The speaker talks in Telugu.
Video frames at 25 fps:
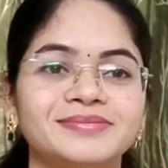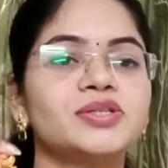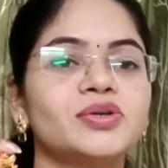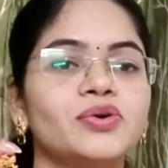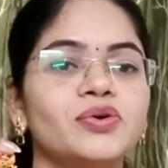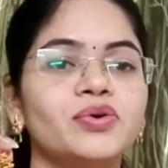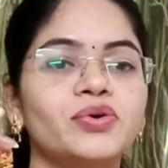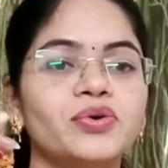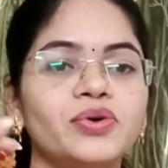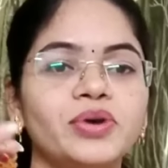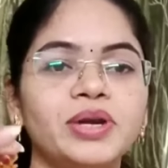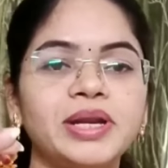
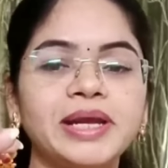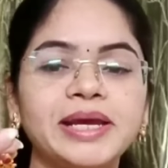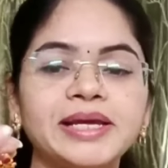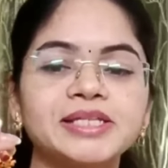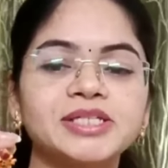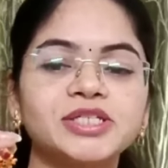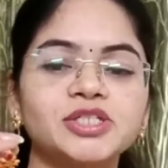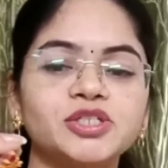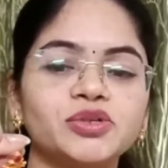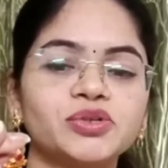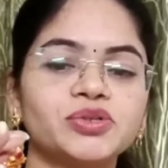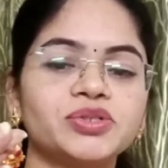సో
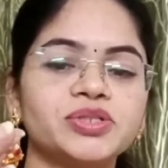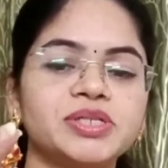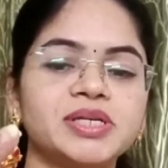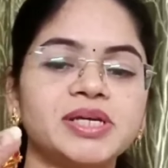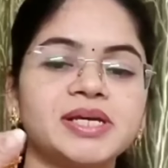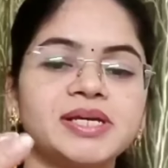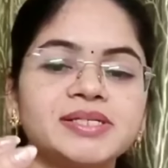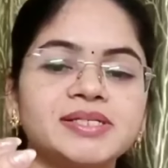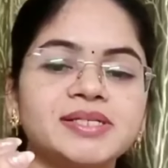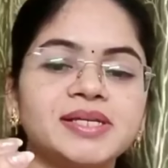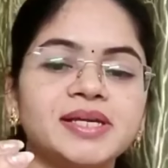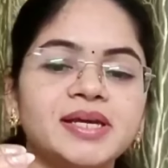నెక్స్ట్
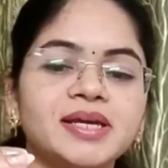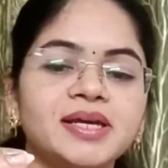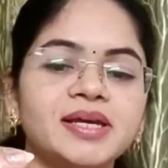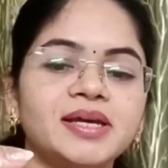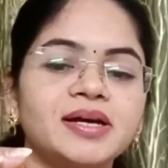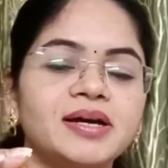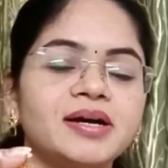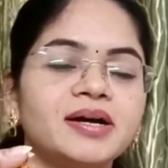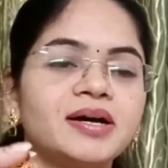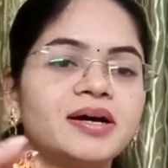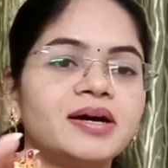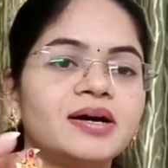వచ్చేసి
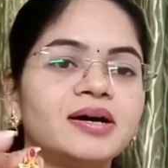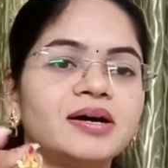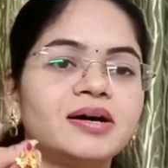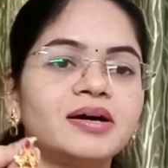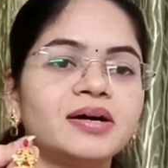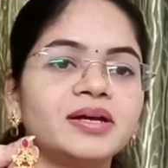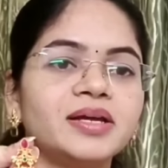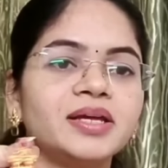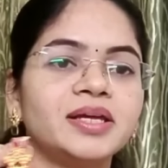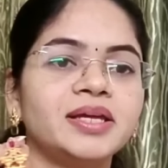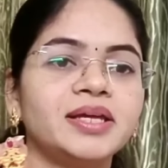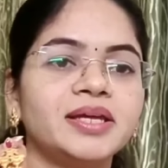
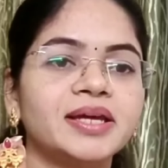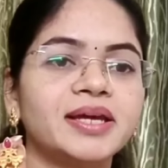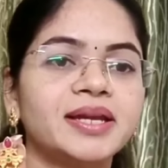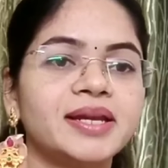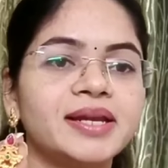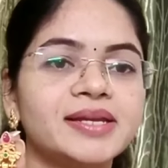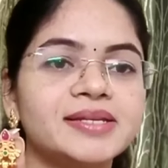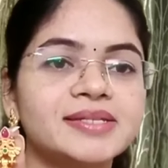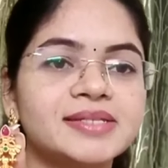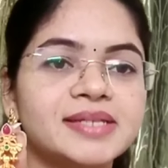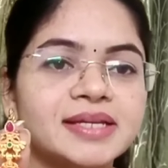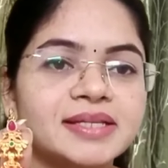ఇయర్
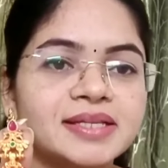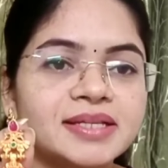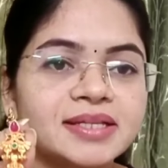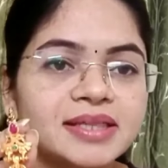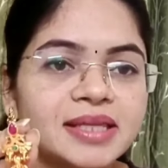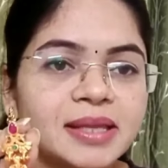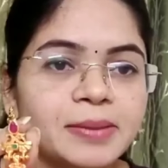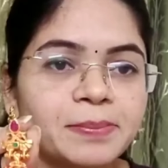రింగ్స్ అయితే